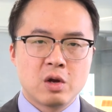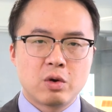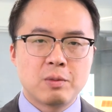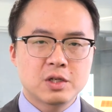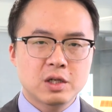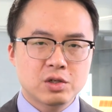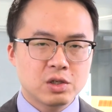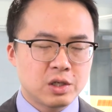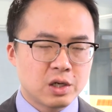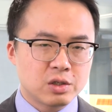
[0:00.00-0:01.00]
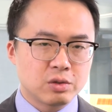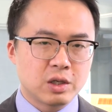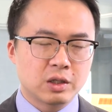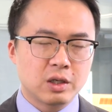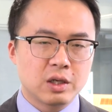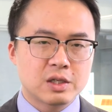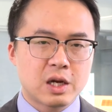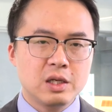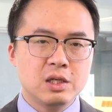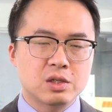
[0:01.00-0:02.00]
我们知道之前首相特蕾
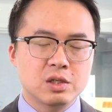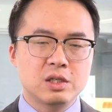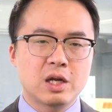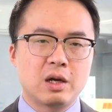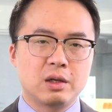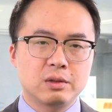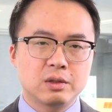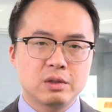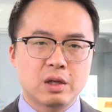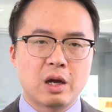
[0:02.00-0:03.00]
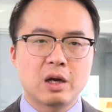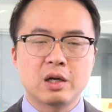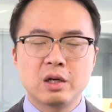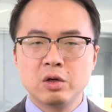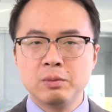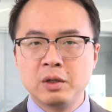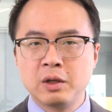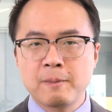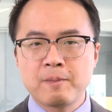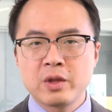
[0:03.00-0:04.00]
莎一直想，啊，和欧盟
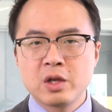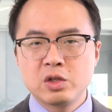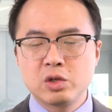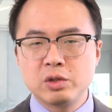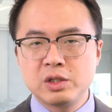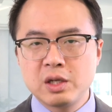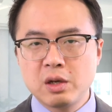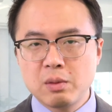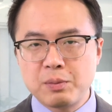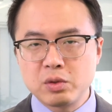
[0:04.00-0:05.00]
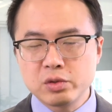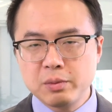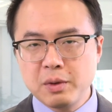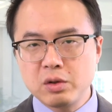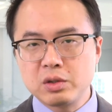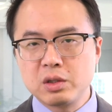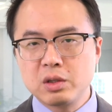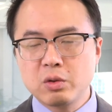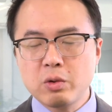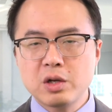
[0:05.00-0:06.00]
呢就一些比如说贸易
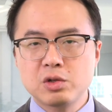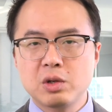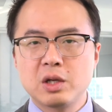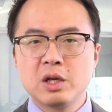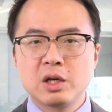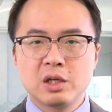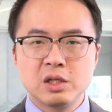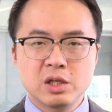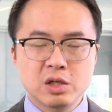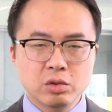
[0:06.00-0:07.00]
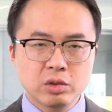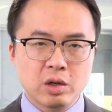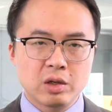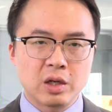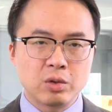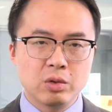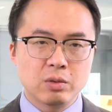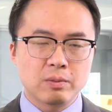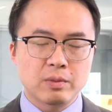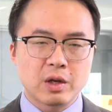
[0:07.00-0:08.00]
关税和一些重要领域
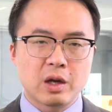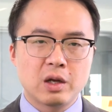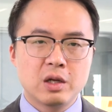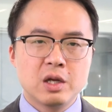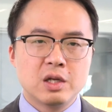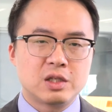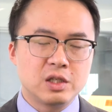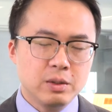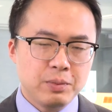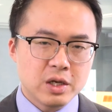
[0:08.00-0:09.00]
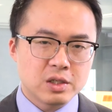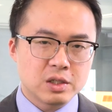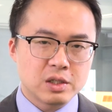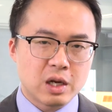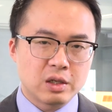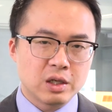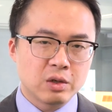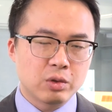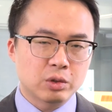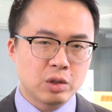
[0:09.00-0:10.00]
啊，即便是想
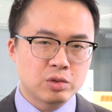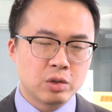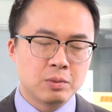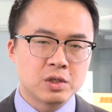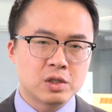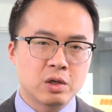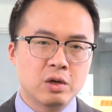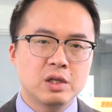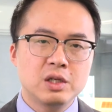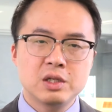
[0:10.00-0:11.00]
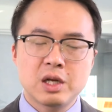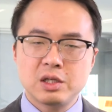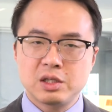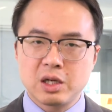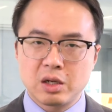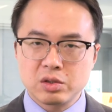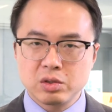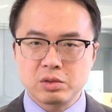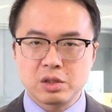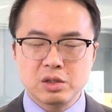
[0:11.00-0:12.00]
英国退出欧盟之后依然享
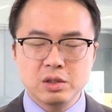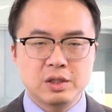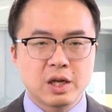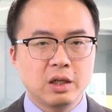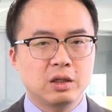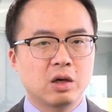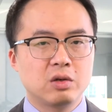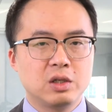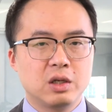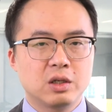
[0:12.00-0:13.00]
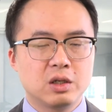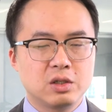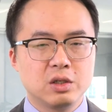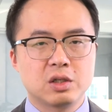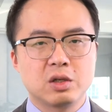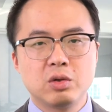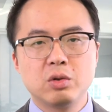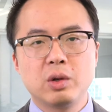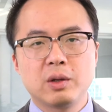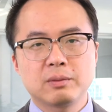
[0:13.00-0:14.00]
受着之前的条件和政策优
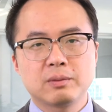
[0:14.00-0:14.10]
惠，